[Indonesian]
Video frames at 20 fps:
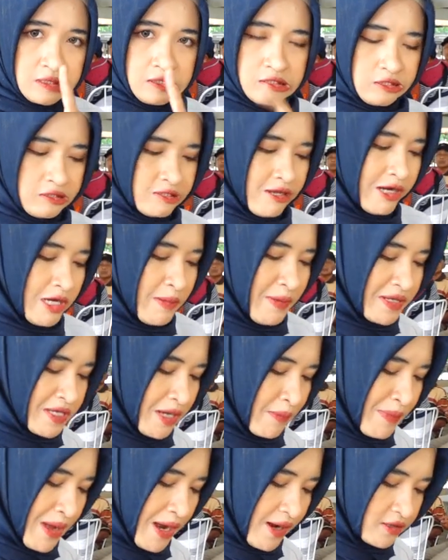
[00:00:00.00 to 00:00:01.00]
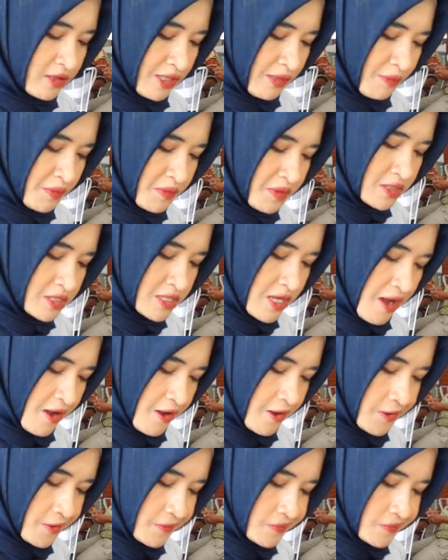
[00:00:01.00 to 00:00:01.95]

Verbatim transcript: Isinya ada banyak banget nih pemirsa.